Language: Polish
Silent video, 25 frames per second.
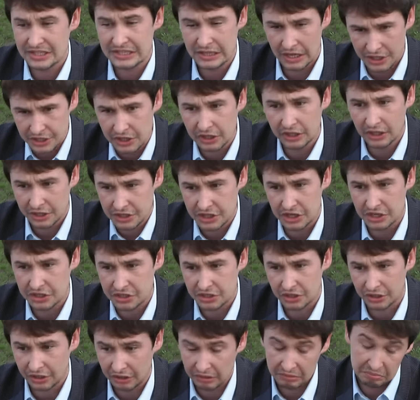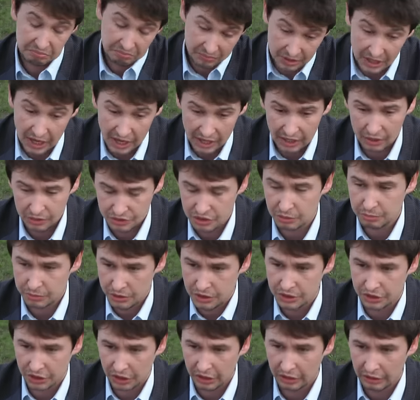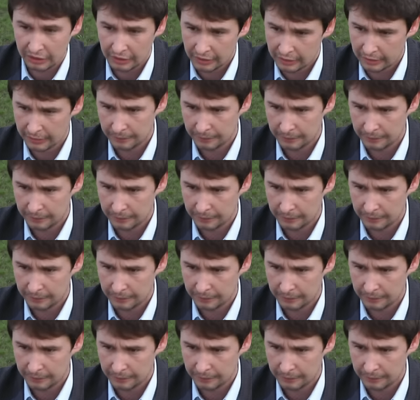zna się na rzeczy. Ja osobiście